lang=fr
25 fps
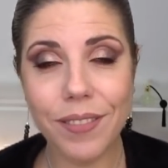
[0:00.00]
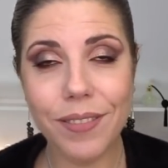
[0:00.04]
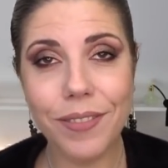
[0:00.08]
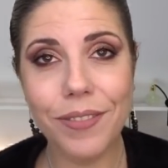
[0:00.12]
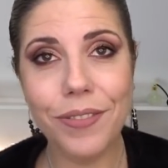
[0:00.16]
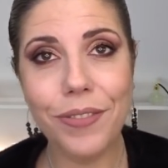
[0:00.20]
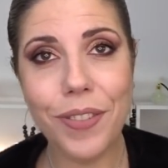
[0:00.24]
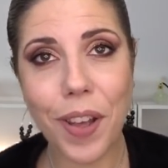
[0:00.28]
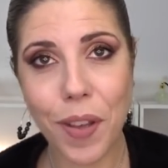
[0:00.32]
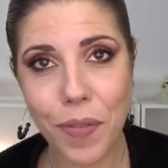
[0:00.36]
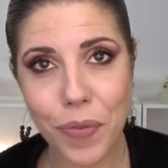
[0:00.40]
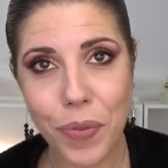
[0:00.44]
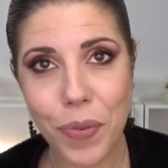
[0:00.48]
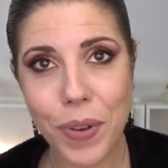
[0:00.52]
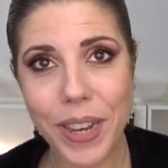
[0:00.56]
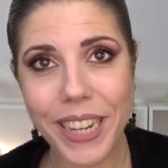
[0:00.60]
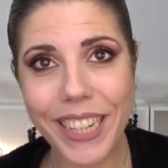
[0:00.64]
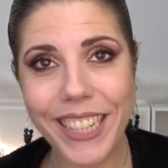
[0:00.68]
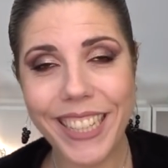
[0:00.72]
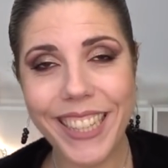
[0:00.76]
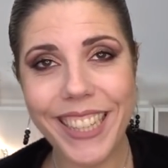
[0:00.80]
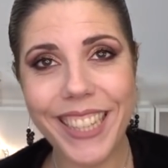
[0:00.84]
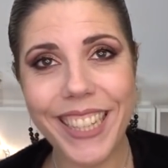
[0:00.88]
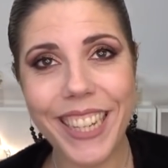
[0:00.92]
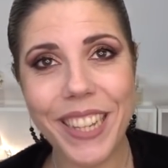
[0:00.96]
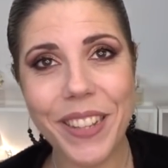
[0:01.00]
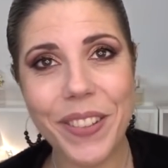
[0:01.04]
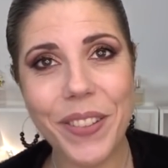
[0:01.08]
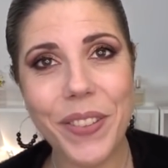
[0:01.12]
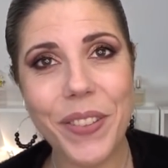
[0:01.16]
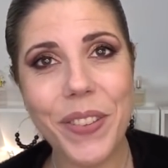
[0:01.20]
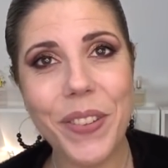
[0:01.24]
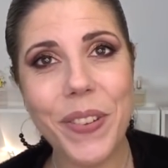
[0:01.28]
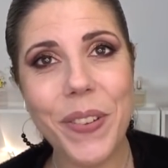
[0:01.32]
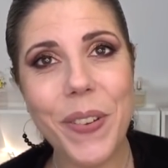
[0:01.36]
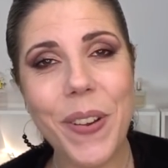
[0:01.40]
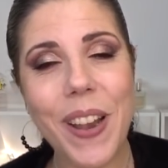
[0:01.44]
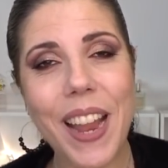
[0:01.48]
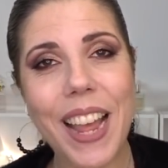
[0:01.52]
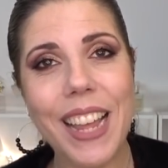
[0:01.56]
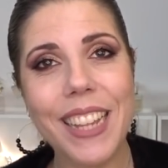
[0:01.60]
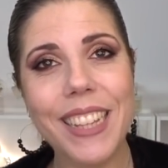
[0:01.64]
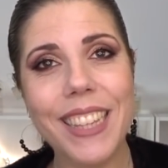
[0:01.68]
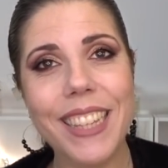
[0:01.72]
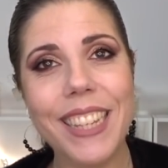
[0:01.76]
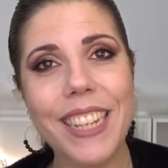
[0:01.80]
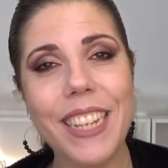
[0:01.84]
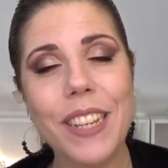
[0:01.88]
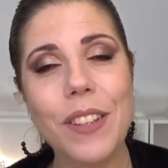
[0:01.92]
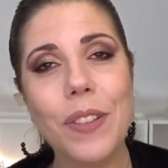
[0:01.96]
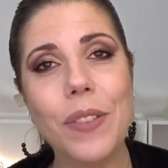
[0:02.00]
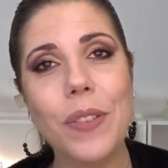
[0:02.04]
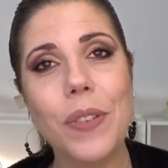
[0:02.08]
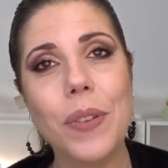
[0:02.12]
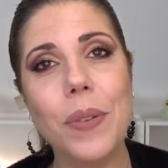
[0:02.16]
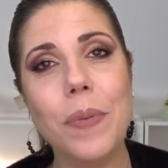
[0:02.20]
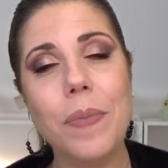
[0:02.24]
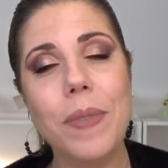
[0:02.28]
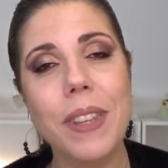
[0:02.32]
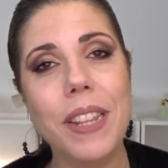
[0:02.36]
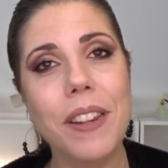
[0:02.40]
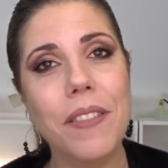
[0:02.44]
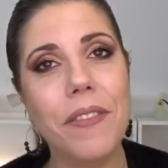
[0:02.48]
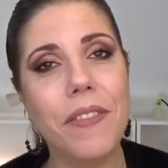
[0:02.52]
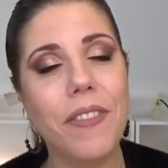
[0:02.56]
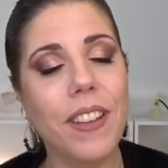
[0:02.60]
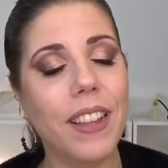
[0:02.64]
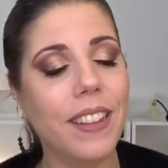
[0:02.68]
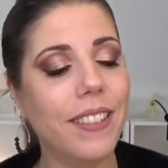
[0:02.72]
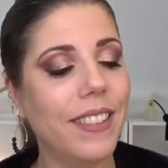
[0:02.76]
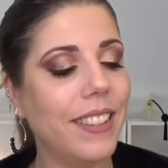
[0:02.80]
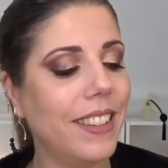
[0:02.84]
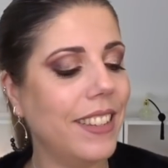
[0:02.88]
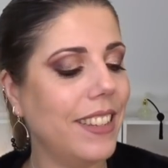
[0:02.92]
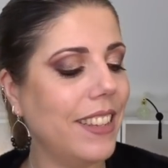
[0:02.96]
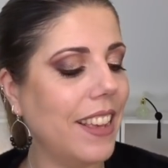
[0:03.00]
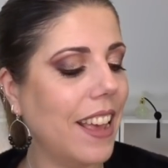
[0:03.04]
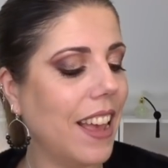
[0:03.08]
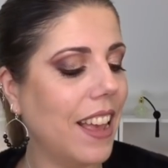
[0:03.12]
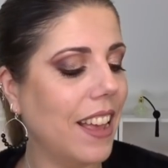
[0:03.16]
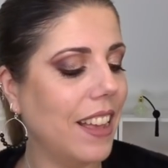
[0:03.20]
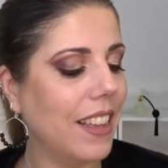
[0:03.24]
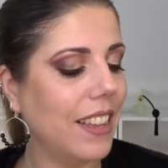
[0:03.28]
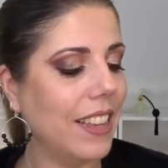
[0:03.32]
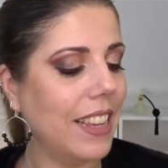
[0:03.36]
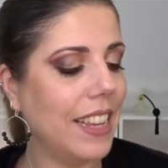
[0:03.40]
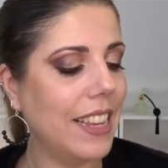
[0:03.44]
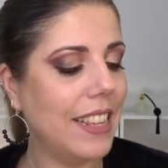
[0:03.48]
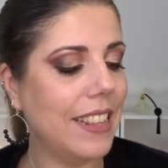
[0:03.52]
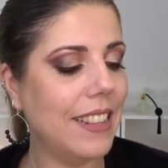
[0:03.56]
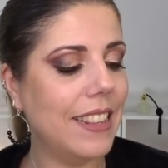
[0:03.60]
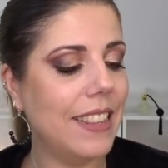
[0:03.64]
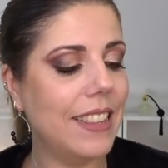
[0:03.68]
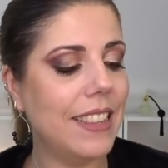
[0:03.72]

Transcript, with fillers: favorite de l'année 2021 et